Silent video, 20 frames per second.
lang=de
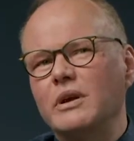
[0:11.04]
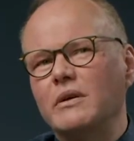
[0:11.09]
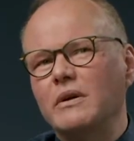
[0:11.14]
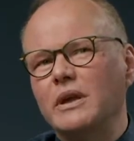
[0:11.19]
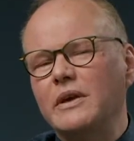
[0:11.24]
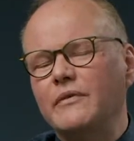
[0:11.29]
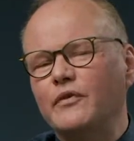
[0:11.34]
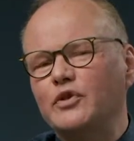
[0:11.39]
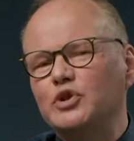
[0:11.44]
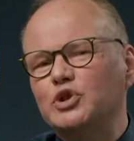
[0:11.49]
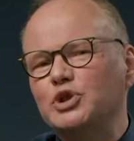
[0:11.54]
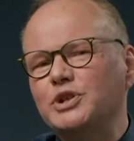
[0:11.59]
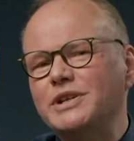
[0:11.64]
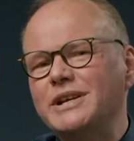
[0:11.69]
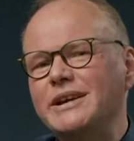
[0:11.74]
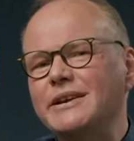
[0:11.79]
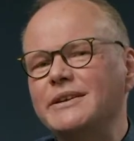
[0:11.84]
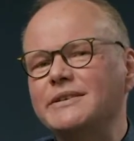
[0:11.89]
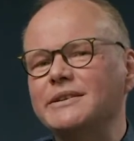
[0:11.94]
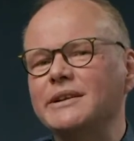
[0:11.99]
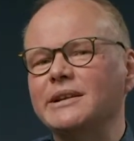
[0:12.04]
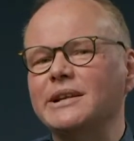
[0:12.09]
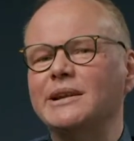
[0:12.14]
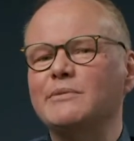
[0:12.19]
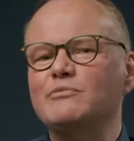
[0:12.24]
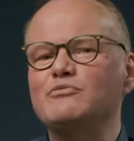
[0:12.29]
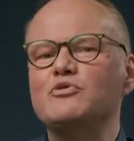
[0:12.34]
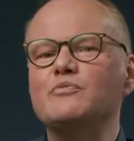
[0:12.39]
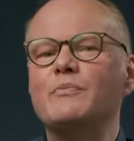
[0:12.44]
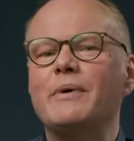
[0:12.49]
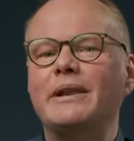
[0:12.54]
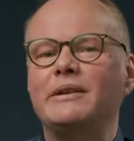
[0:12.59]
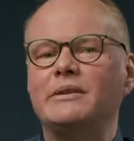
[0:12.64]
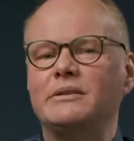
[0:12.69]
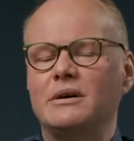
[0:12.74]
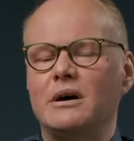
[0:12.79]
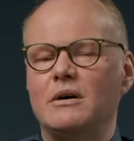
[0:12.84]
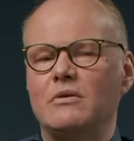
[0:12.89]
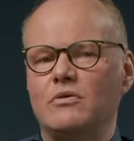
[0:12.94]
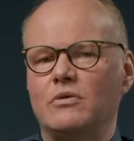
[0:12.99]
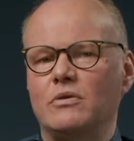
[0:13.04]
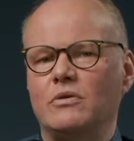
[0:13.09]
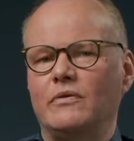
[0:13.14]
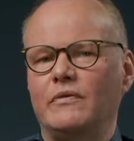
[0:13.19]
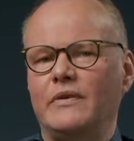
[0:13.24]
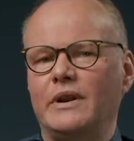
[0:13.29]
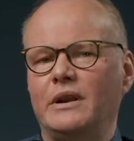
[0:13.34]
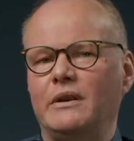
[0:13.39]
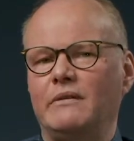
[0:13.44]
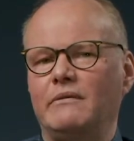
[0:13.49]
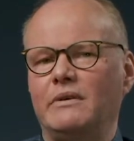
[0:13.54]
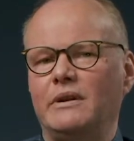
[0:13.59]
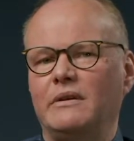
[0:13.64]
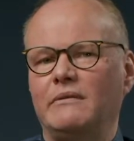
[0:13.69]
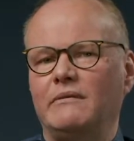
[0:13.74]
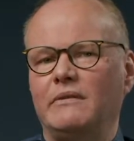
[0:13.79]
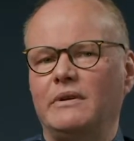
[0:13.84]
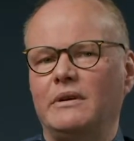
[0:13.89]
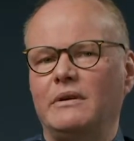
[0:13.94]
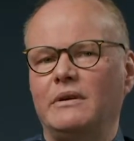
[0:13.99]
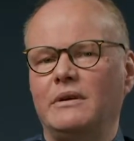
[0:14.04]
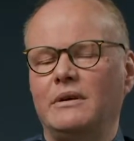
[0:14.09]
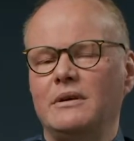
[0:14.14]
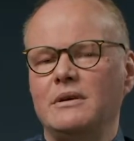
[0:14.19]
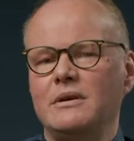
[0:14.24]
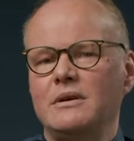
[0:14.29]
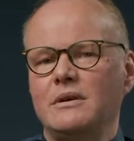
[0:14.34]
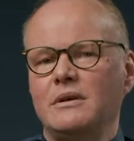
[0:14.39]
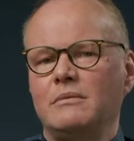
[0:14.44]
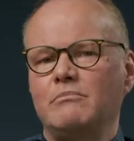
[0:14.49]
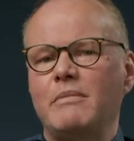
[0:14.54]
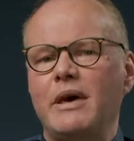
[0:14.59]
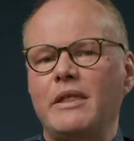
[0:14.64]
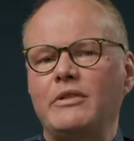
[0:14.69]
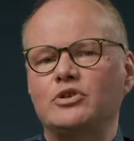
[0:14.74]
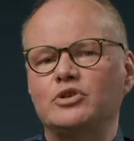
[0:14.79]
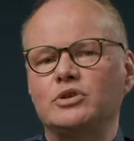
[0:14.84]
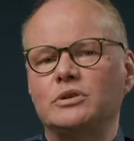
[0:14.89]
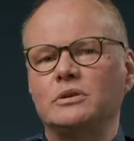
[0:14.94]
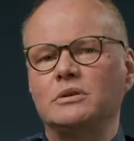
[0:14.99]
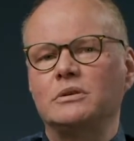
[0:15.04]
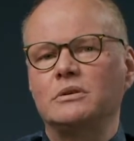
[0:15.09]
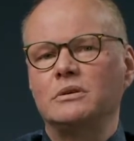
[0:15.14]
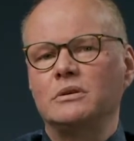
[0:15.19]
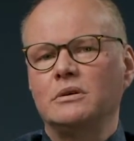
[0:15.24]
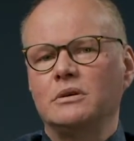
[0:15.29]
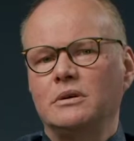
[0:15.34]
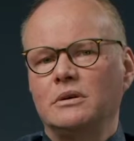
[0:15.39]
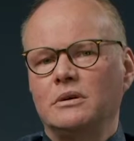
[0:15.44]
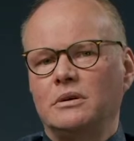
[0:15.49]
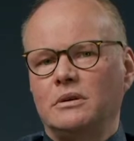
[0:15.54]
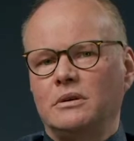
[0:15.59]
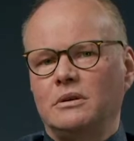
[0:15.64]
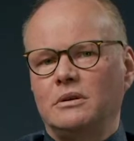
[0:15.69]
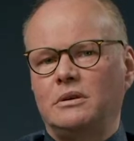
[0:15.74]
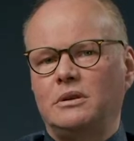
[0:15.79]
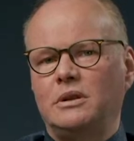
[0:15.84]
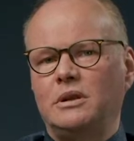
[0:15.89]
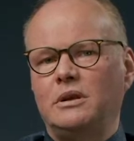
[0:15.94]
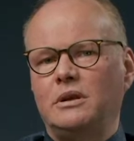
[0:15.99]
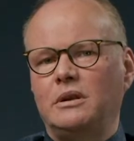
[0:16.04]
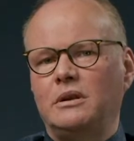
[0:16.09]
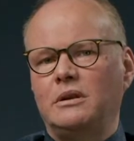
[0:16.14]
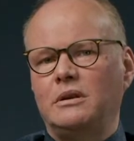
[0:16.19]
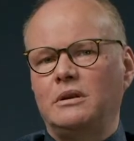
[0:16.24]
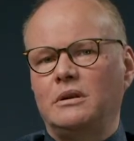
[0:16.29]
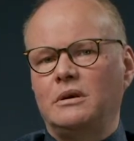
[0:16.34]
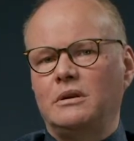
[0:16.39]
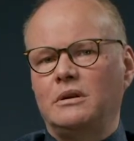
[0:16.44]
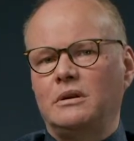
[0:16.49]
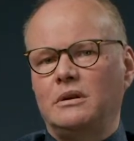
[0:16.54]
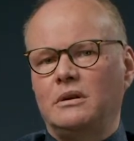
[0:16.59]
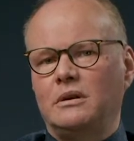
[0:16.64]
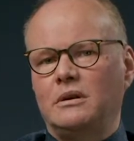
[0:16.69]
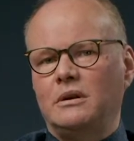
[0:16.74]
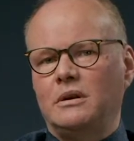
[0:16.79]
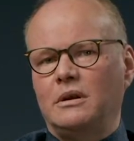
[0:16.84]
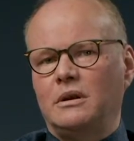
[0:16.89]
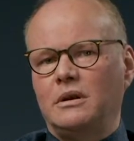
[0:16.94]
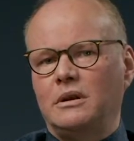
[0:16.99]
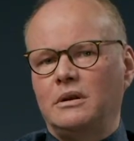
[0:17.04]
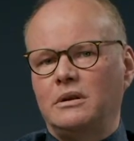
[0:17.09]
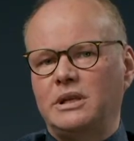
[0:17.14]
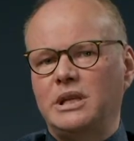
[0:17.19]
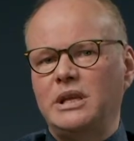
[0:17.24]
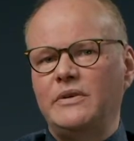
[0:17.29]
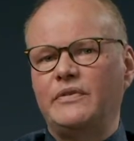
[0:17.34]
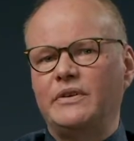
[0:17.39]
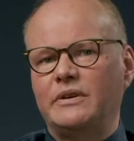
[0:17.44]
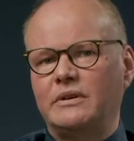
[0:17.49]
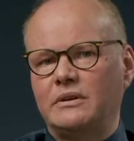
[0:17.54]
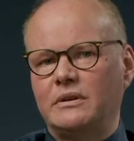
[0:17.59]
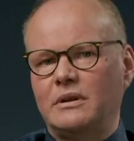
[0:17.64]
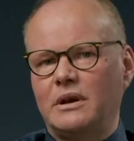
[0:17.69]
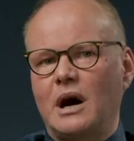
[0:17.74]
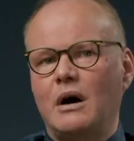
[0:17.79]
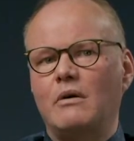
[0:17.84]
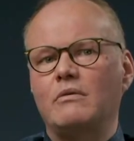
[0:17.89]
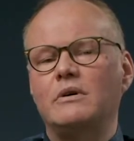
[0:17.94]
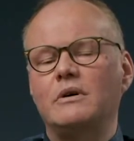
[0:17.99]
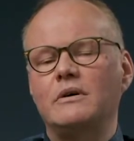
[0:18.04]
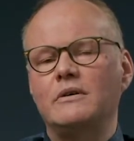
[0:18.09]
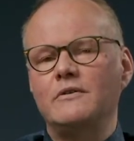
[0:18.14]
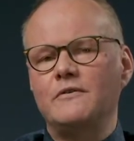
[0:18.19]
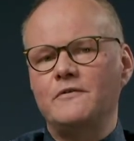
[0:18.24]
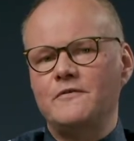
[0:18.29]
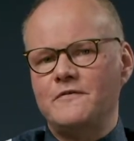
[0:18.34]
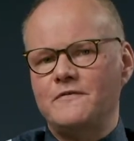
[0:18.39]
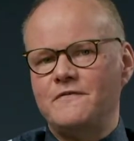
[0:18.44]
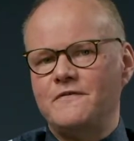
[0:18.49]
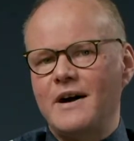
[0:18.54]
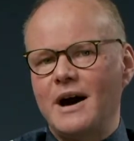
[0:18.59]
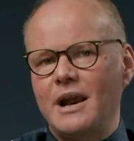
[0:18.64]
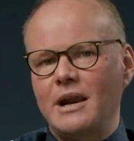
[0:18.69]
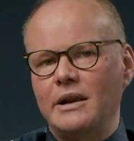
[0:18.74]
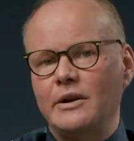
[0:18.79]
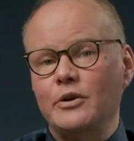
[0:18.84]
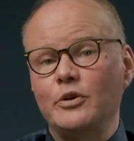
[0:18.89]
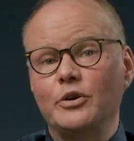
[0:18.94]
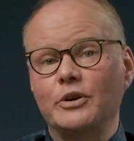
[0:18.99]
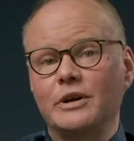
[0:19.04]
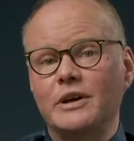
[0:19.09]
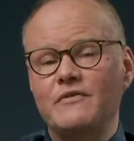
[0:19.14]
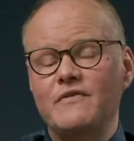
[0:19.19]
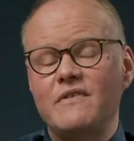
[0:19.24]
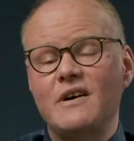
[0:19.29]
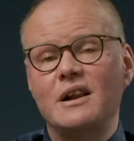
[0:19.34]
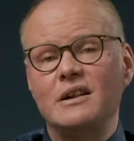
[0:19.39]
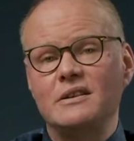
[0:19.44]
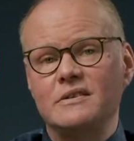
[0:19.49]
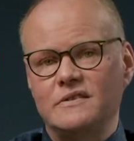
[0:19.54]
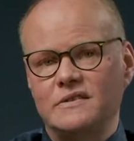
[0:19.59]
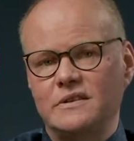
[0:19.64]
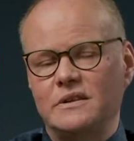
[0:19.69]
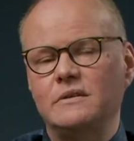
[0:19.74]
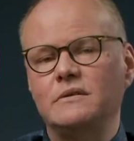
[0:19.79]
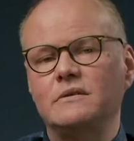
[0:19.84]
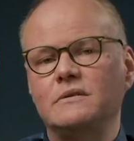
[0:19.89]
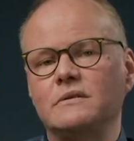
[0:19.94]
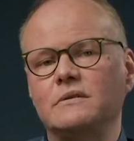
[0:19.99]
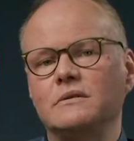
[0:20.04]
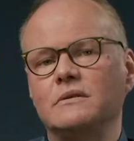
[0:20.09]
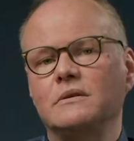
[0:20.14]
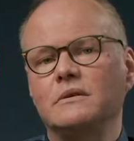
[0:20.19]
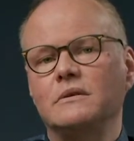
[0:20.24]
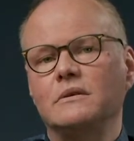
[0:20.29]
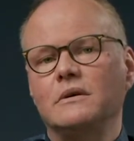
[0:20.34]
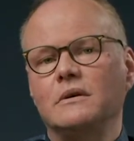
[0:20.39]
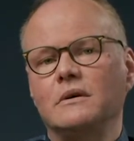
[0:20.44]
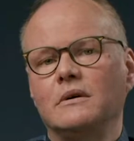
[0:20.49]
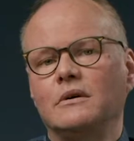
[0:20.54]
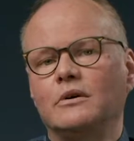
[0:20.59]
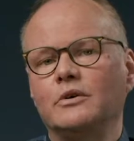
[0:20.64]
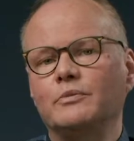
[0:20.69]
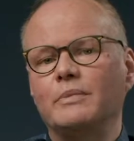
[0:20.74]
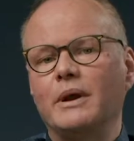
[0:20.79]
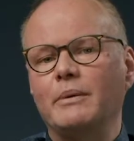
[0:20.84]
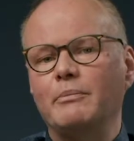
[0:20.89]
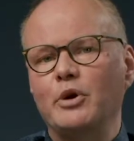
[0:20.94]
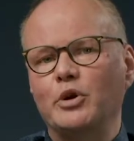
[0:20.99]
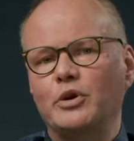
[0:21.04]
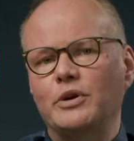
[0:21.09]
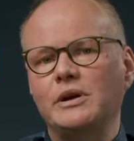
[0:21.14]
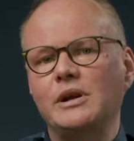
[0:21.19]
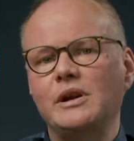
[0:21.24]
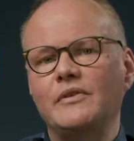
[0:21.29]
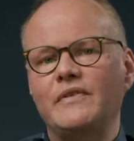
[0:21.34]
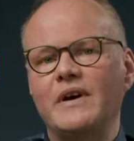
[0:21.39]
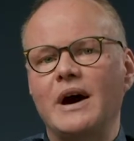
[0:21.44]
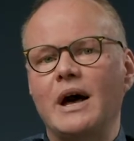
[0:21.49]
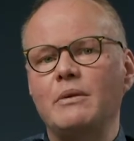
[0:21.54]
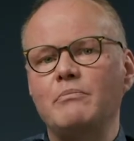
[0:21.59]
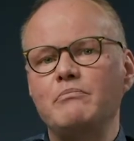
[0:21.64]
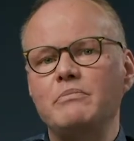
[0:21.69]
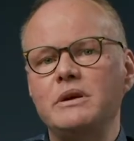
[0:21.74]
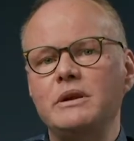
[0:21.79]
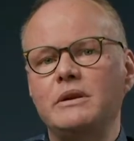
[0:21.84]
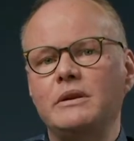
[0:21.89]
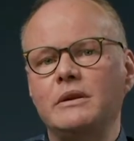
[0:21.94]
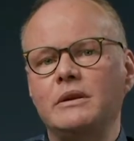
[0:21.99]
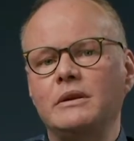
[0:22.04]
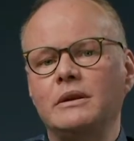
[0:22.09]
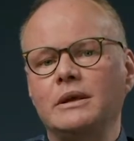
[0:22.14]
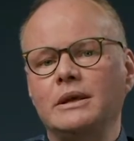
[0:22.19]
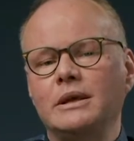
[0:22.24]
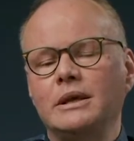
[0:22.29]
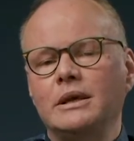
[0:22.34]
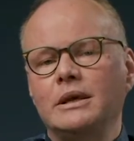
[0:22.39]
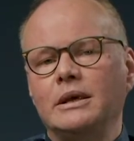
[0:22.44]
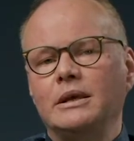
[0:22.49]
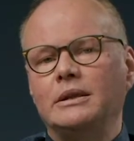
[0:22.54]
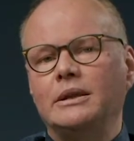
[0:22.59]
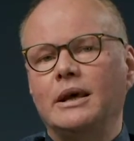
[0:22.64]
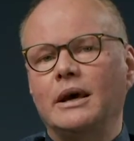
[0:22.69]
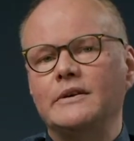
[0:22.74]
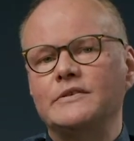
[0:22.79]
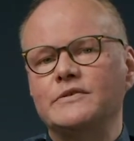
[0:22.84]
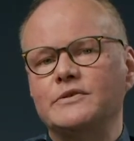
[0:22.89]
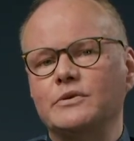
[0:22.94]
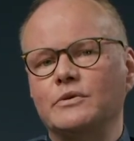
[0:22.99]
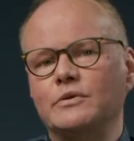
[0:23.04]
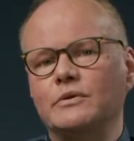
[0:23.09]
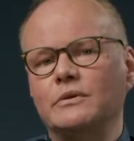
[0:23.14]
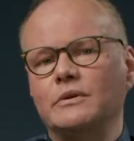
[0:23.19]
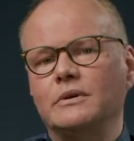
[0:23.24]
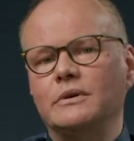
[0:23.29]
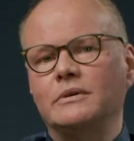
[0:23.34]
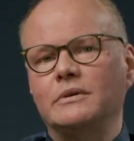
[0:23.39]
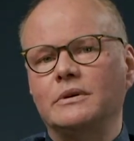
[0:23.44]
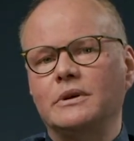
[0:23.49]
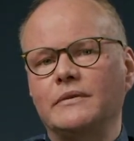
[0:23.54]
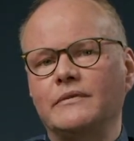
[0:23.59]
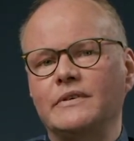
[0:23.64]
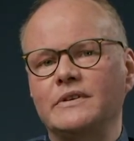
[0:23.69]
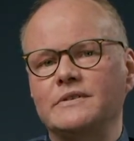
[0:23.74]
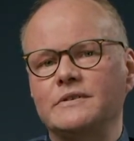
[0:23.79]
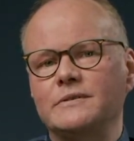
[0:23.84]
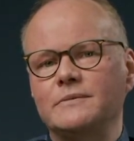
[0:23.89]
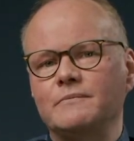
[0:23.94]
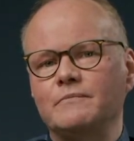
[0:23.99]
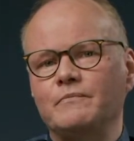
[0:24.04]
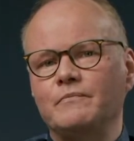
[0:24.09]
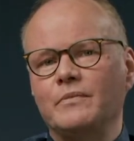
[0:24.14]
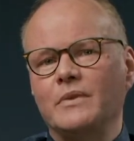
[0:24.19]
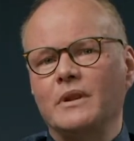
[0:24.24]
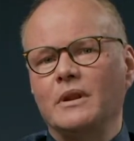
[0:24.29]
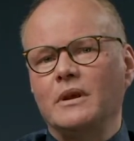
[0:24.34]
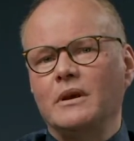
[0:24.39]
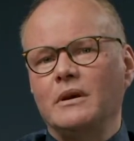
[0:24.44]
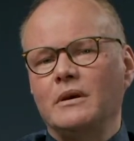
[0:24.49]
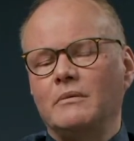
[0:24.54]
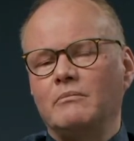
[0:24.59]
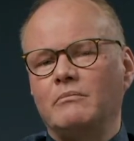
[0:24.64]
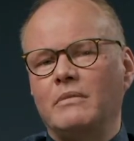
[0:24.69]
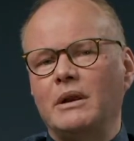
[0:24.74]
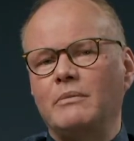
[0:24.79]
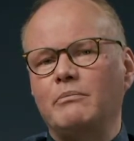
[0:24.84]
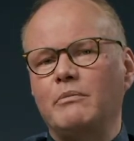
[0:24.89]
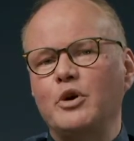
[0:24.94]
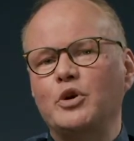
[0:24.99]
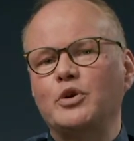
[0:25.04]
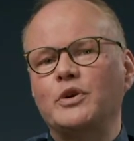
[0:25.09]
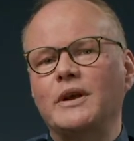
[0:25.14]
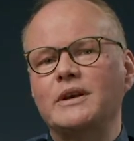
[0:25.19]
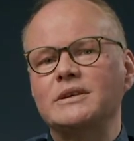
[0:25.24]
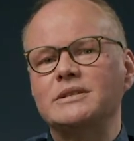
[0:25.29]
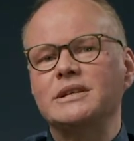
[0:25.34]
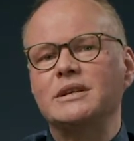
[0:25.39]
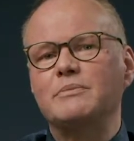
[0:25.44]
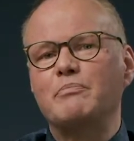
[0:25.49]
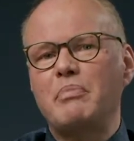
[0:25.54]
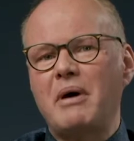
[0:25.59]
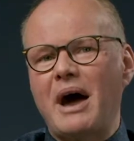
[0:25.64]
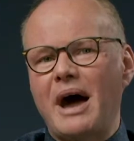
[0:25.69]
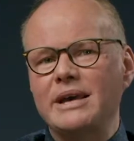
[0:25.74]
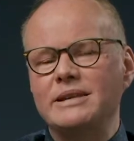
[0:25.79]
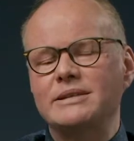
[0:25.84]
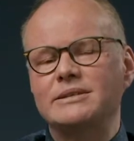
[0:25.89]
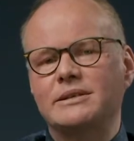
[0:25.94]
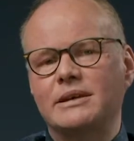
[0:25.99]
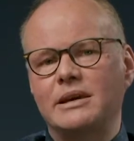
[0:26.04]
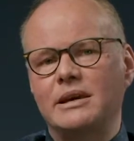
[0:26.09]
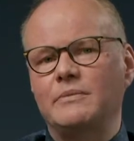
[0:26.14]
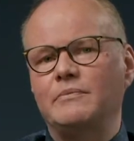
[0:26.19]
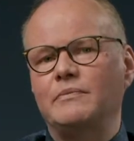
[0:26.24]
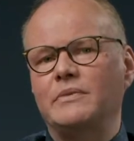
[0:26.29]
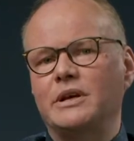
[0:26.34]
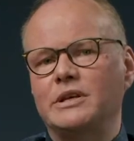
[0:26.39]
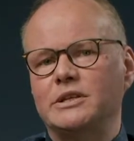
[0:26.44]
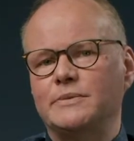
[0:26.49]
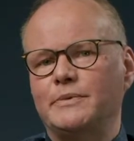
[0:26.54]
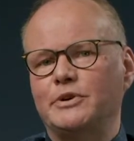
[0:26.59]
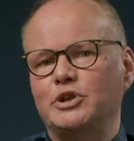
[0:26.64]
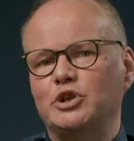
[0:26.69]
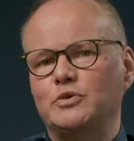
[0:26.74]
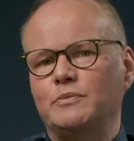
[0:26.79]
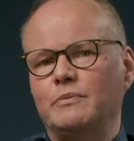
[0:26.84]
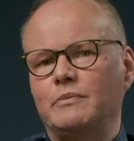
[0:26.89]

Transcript: ich verstehe das in dem Moment auch, wenn, wenn, wenn Menschen, die in eine, eine tiefe Trauer fallen oder gefallen sind und man möchte Hilfe anbieten, da ist so ein, ein gewissen man möchte es nicht preisgeben, dass man